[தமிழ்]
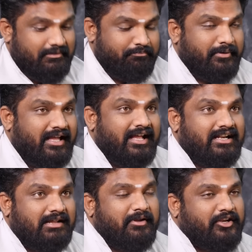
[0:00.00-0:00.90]
இப்போ
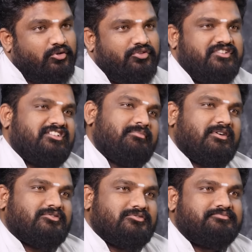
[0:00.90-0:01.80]
நம்ம இன்னொரு விஷயத்த
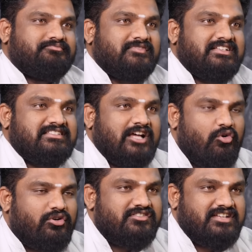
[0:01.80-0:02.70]
பார்க்கணும்
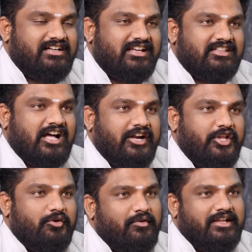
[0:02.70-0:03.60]
சவுக்கு சங்கர் அந்த
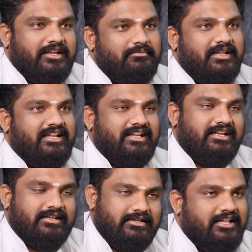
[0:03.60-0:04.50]
ஆடியோவை எப்படி
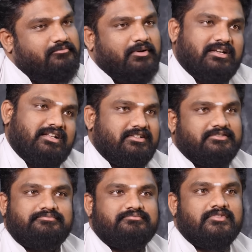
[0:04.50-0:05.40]
லீக் பண்ணாரு
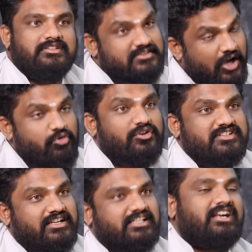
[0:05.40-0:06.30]
சவுக்கு
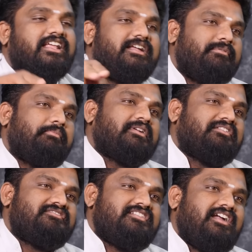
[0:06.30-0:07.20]
சங்கரால இப்படிப்பட்ட
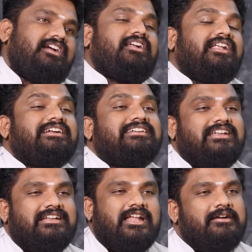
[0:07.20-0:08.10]
விஷயங்களெல்லாம்
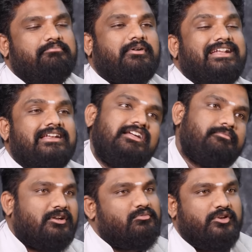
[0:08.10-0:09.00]
டேப் பண்ணி
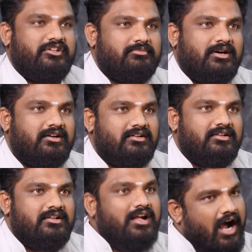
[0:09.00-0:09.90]
லீக் பண்ண முடியுமா
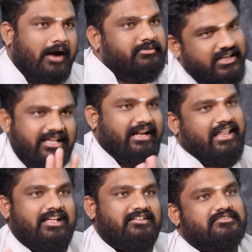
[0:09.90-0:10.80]
அப்படின்னா
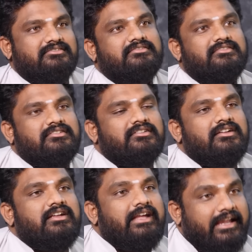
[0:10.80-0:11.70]
கிடையாது
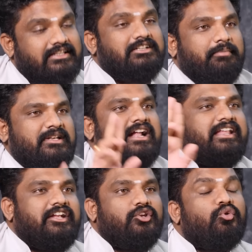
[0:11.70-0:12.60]
இதுக்கு
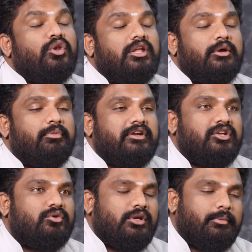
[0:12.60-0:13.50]
பின்னாடி இன்னொரு
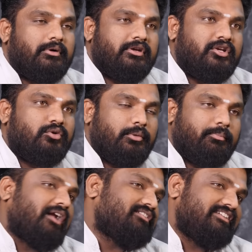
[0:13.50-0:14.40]
இன்னொரு இன்னொரு
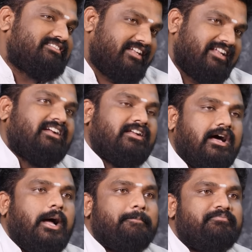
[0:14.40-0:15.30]
பாலிடிக்ஸ் என்னன்னா